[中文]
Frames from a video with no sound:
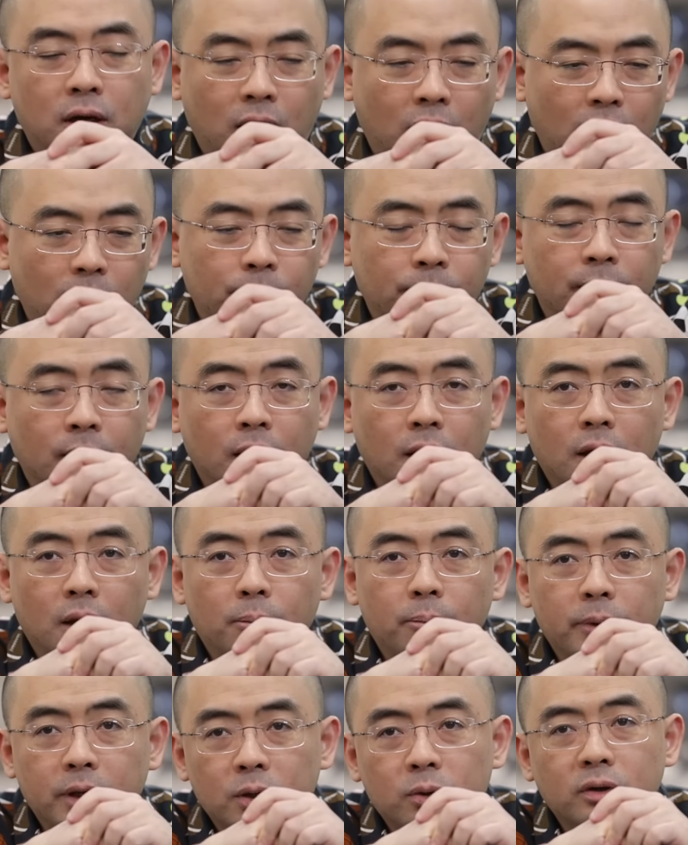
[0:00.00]
好，
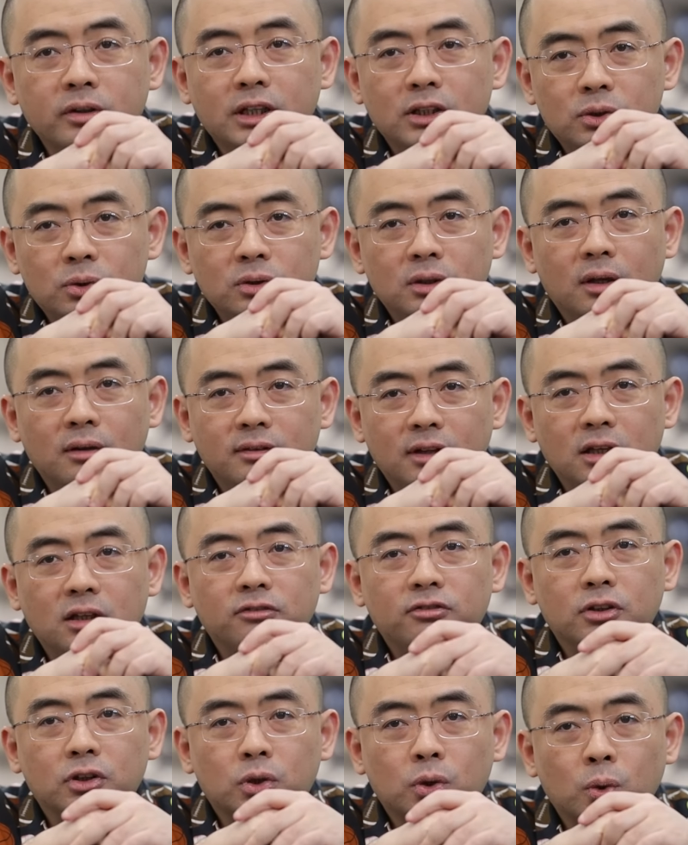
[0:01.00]
美国在去年三
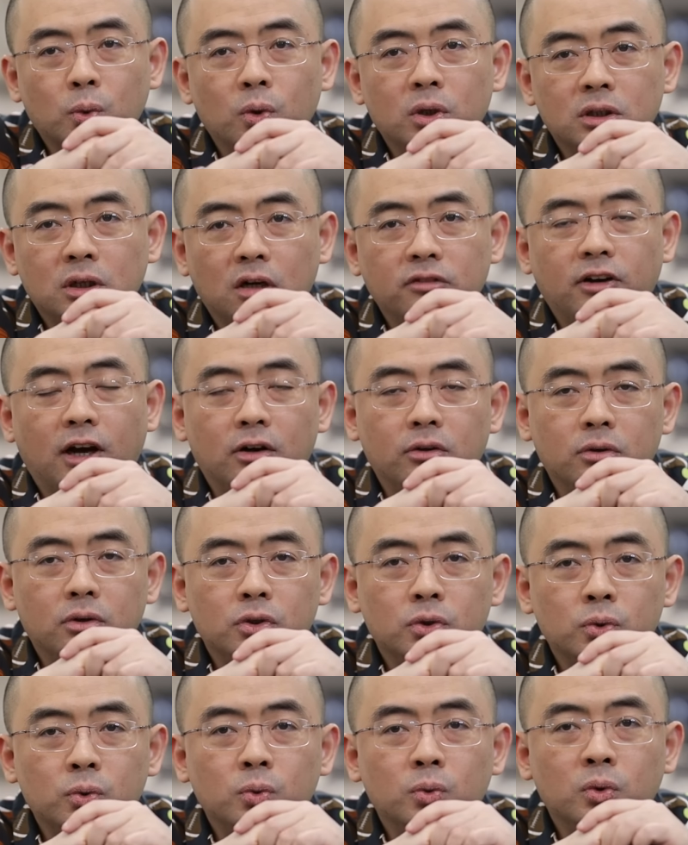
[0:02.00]
月份通过一条法律，
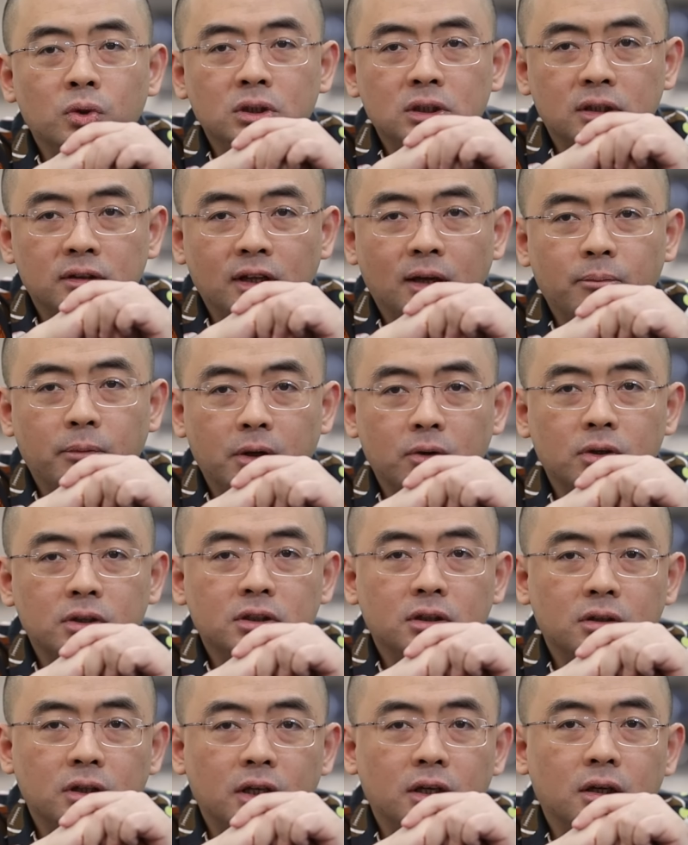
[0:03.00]
如果你在美国
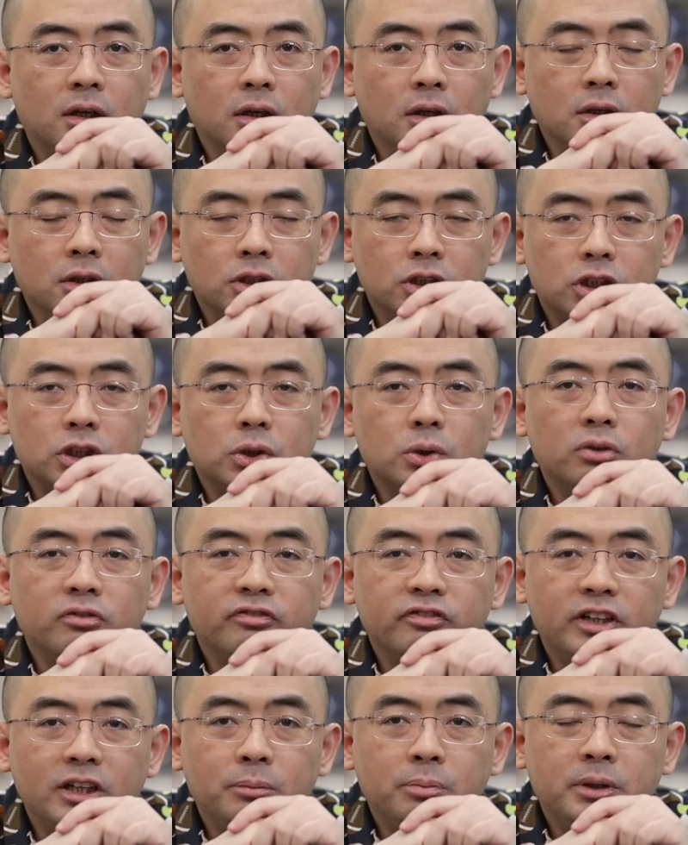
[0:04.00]
境内使
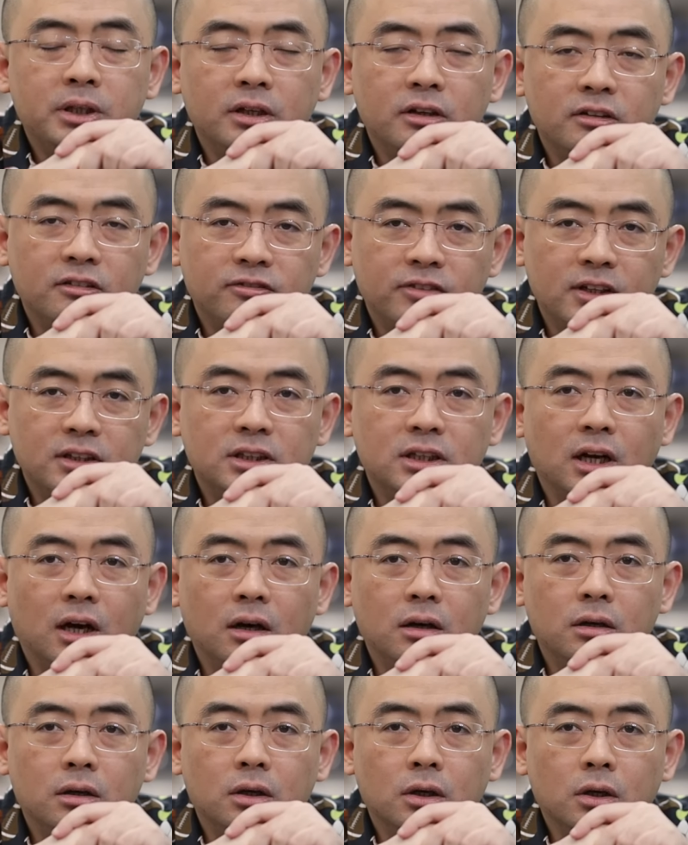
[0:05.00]
用 VPN 翻
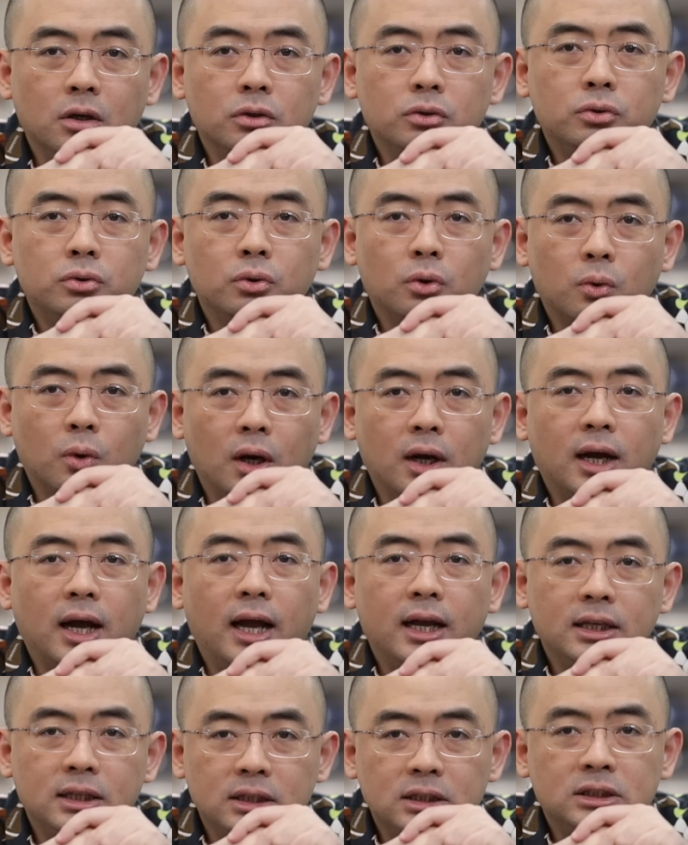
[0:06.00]
墙去观
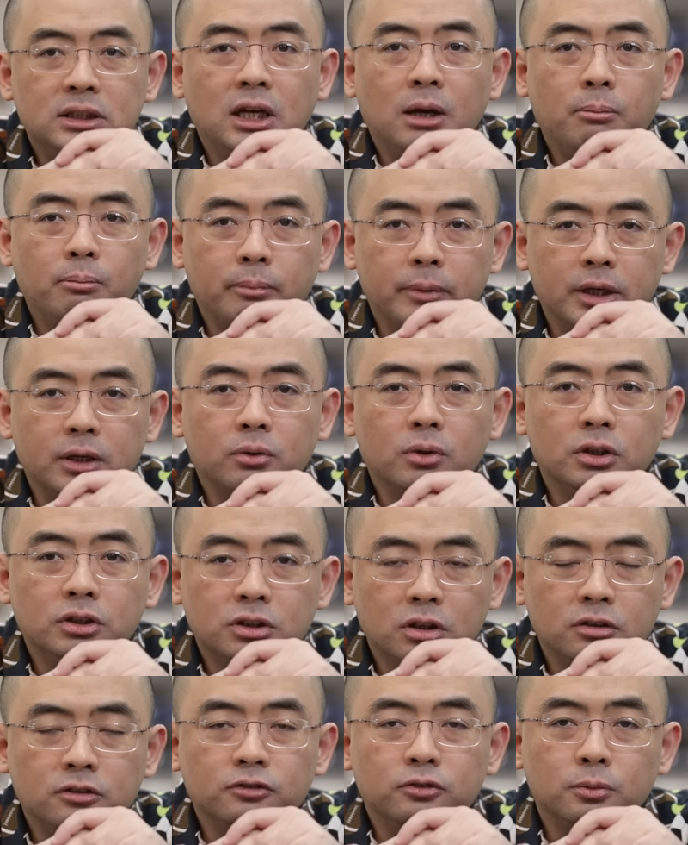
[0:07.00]
看一些美国
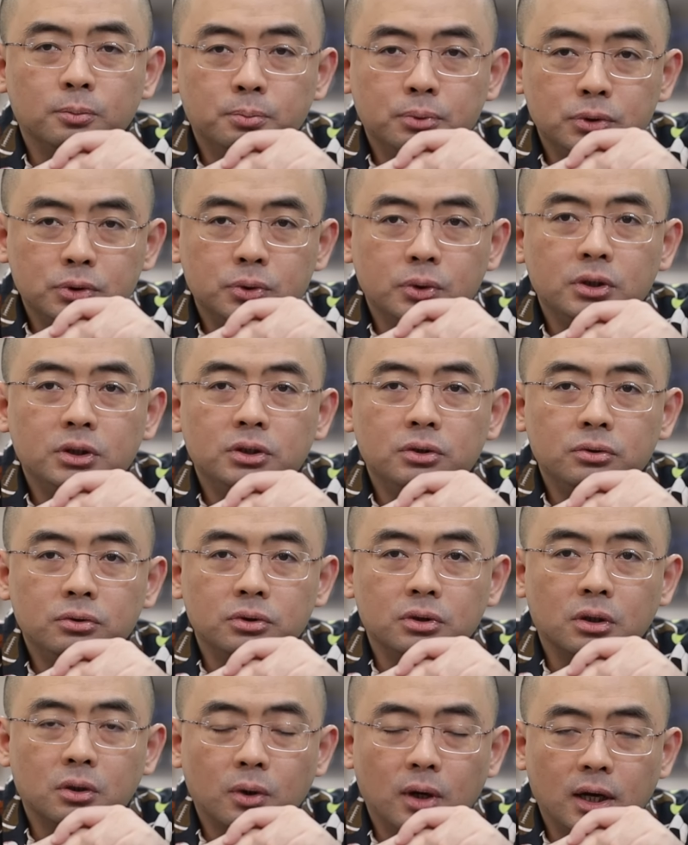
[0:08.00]
政府不允许
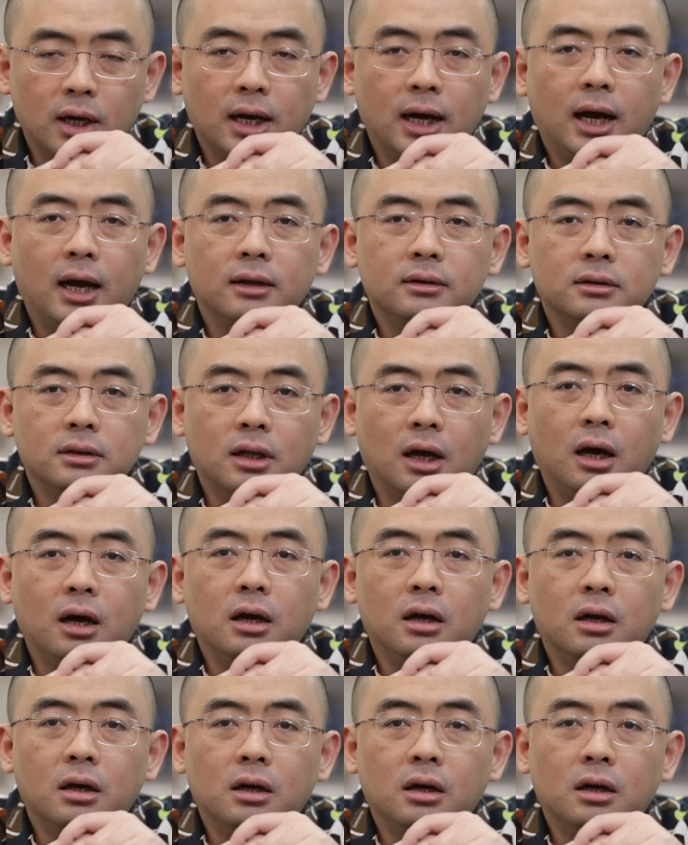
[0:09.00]
你观看的